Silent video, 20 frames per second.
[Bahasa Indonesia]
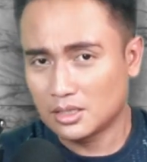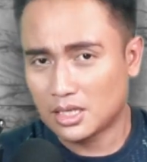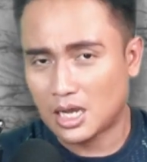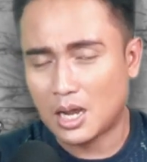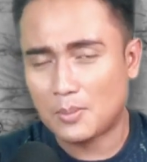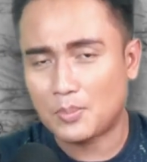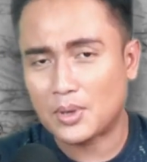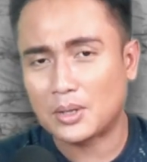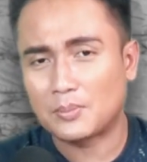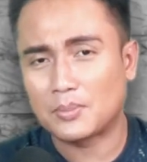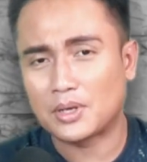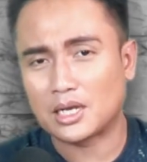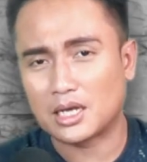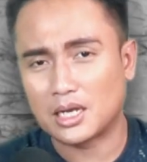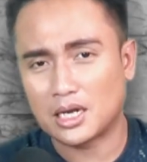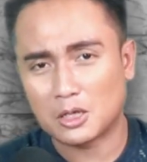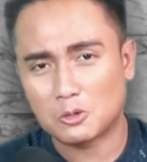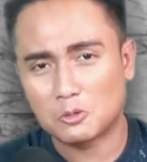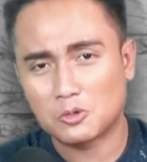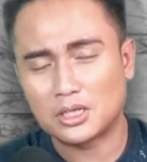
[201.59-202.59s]
Apa yang
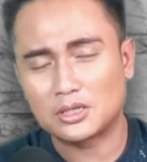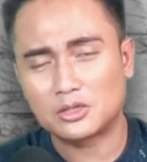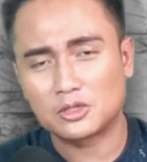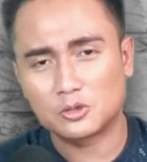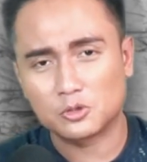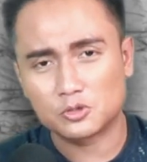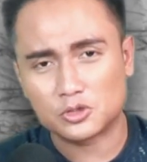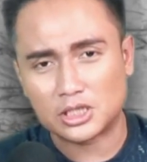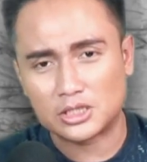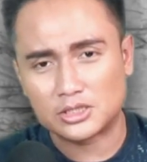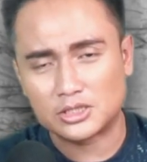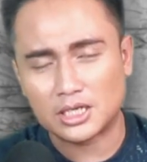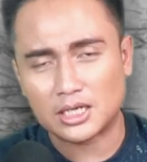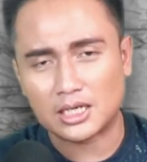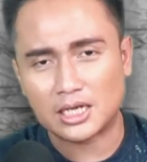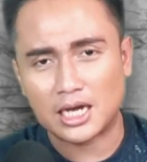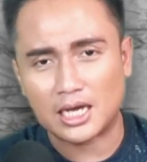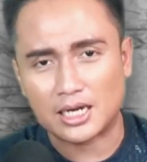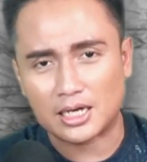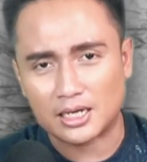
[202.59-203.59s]
mereka lakukan tentu saja
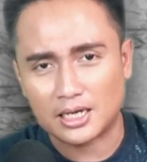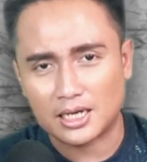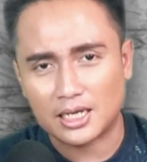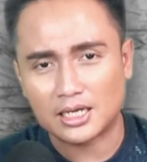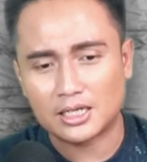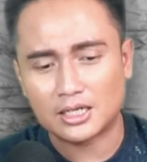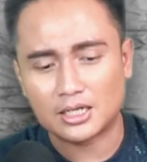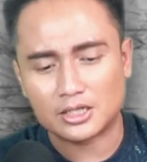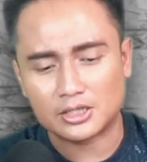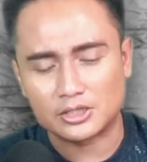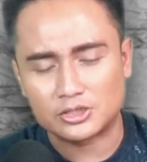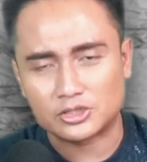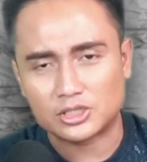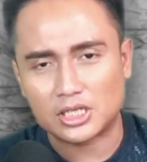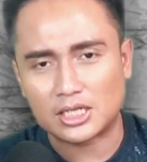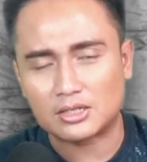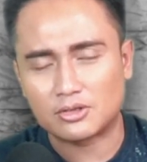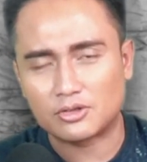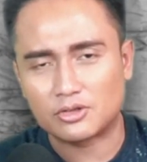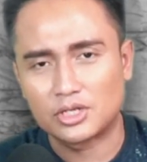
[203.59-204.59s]
karena
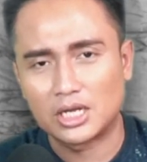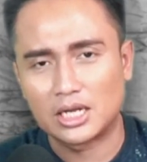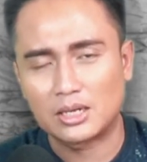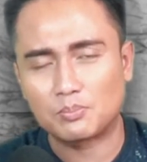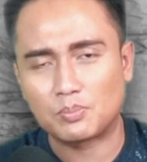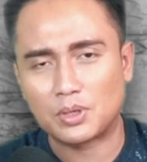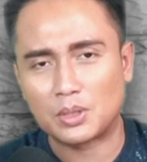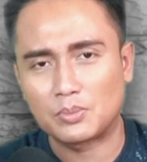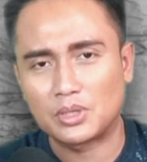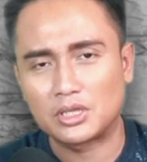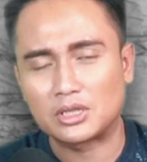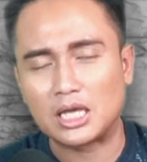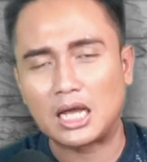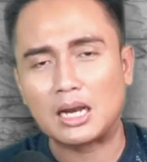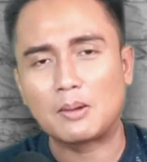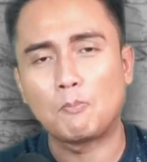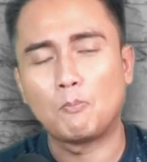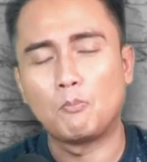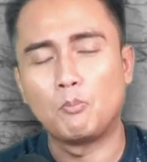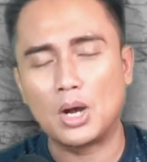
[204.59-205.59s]
riset dan
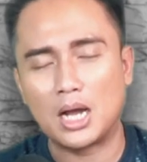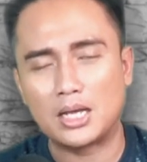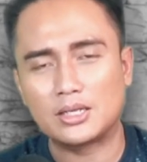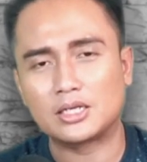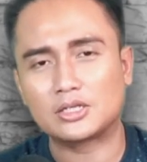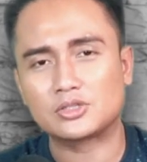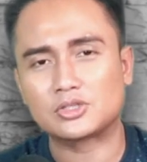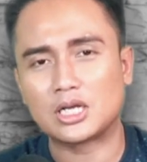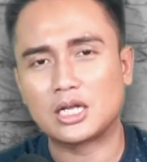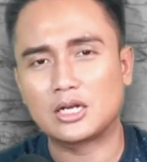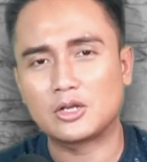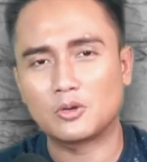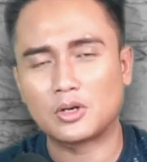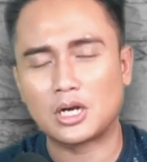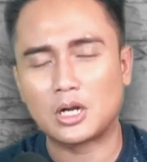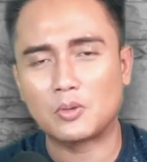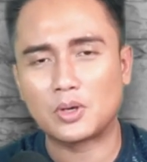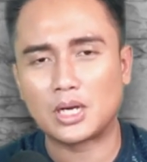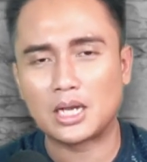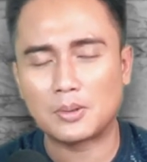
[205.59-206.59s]
permintaan banyak sekali
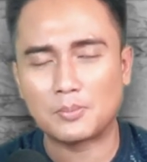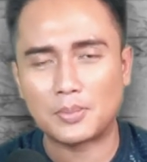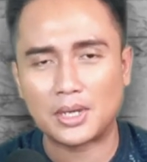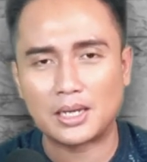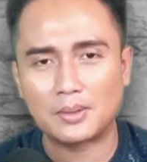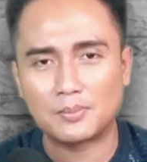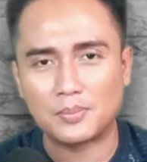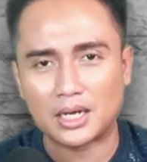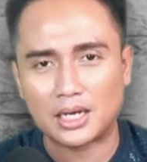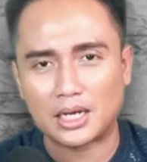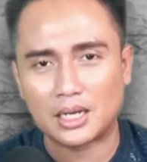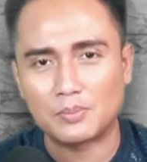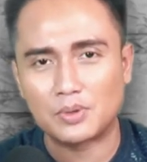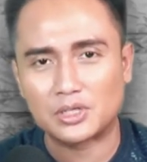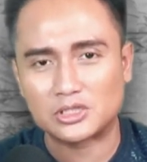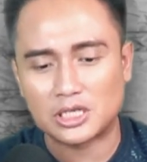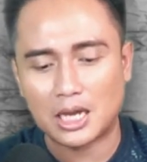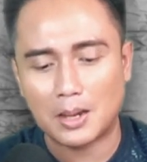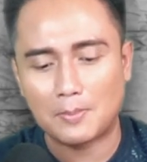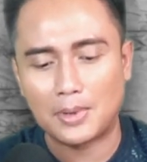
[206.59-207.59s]
orang-orang yang pengen mereka
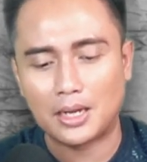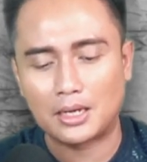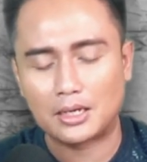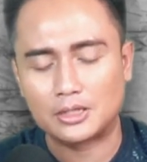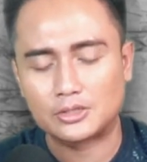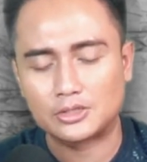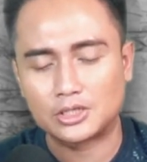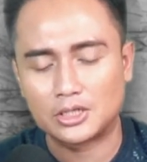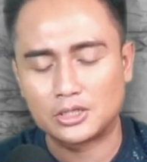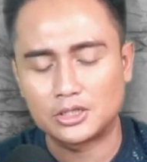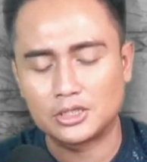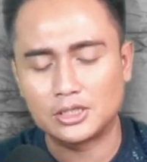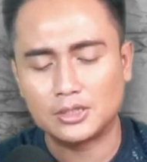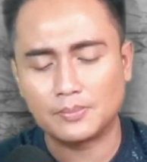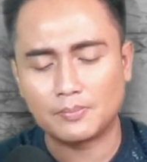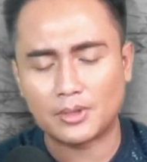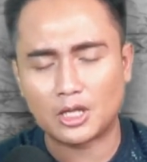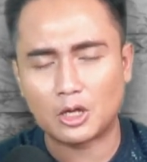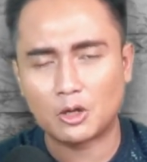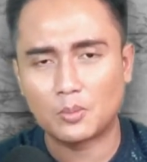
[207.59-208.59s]
bersama. Nah,
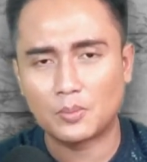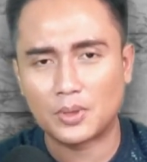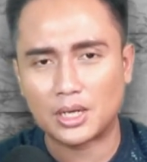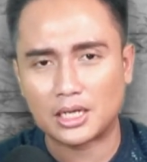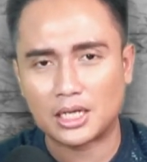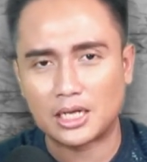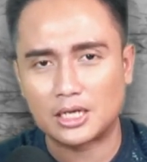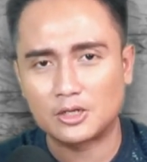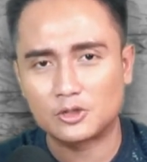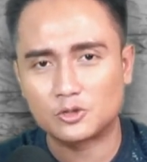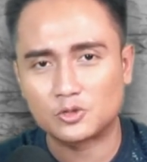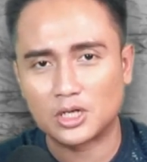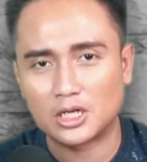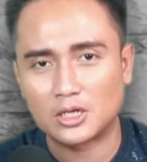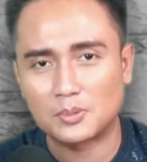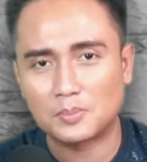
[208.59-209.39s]
jadi kalau mereka ini sudah